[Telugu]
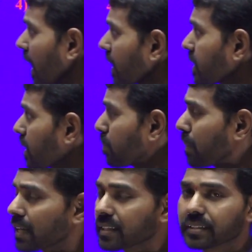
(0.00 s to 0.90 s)
అయితే
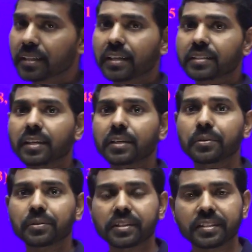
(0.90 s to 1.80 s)
పాత సరాసరి
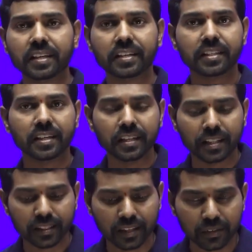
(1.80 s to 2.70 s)
కొత్త సరాసరి
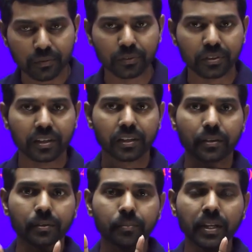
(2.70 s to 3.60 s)
ఎంత అని క్వశ్చన్
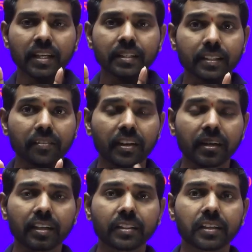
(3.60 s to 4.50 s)
అడిగిండు
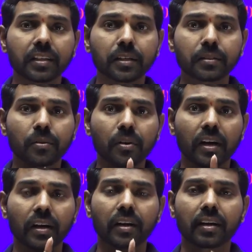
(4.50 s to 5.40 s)
సెవెంటీన్త్ ఇన్నింగ్స్లో
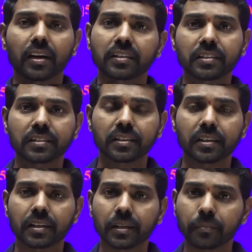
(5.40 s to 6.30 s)
హండ్రెడ్ రన్స్
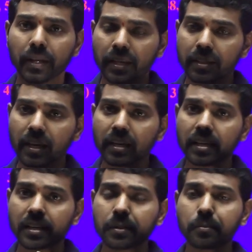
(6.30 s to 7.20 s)
వేసిందంటే
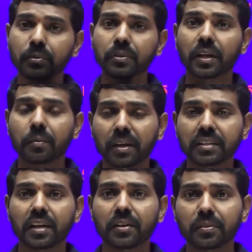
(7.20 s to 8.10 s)
దానికంటే ముందు ఎన్ని
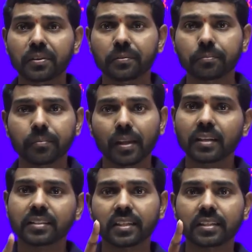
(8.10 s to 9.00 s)
మ్యాచ్లు ఆడి ఉంటాడు
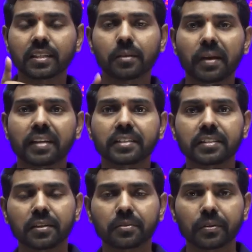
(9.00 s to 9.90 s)
సిక్స్టీన్ మ్యాచెస్
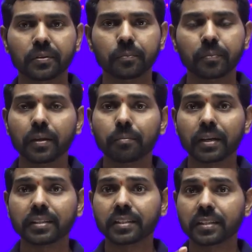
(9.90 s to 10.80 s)
ఆడి ఉంటాడు
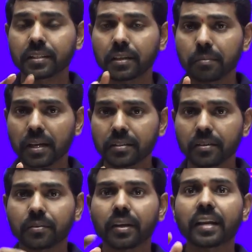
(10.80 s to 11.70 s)
మరి సిక్స్టీన్ మ్యాచ్లో
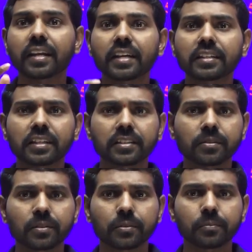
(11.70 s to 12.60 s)
ఎన్ని రన్స్
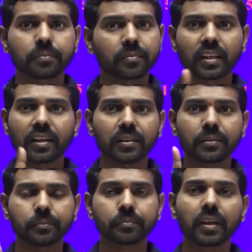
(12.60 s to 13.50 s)
వేస్తుంటాడు తెలియదు
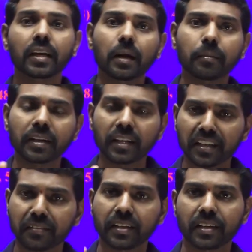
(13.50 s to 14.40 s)
కాబట్టి ఏ
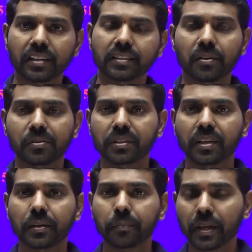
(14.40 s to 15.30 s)
విధంగా సాల్వ్
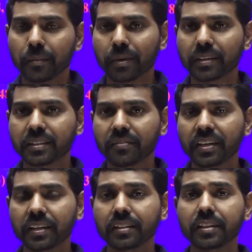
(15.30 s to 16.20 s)
చేయాలి మరి
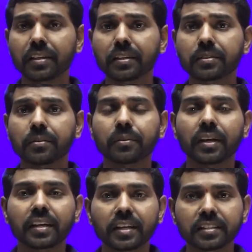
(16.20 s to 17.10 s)
సెవెంటీన్త్ ఇన్నింగ్స్లో
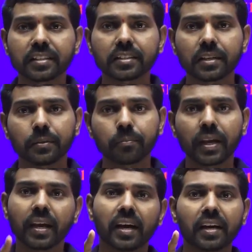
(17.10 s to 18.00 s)
ఎన్ని రన్స్ వేశాడు
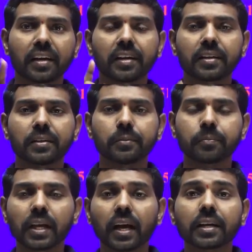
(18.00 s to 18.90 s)
హండ్రెడ్ అన్నాడు
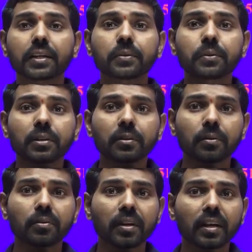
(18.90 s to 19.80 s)
అంటే టోటల్
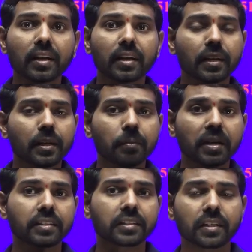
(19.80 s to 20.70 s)
ఓవరాల్గా ఎన్ని
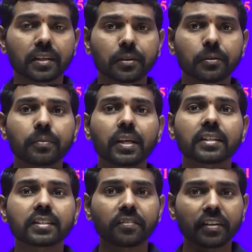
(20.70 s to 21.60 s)
మ్యాచెస్ ఆడిండు
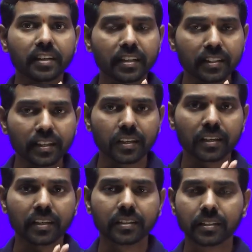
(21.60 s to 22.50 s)
సెవెంటీన్త్
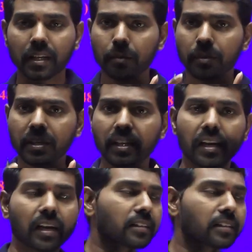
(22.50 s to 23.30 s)
ఇన్నింగ్స్ కాబట్టి ఎలా